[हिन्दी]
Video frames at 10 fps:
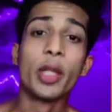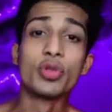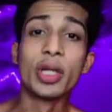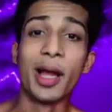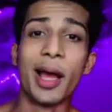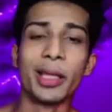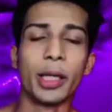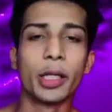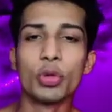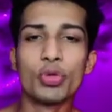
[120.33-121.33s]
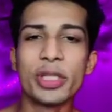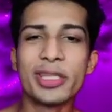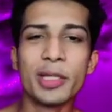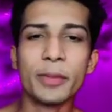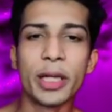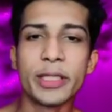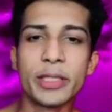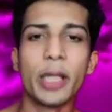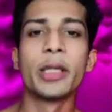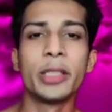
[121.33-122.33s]
मैंने तुझे कहा था कि तू सिस्टम का
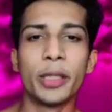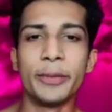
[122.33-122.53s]
हिस्सा नहीं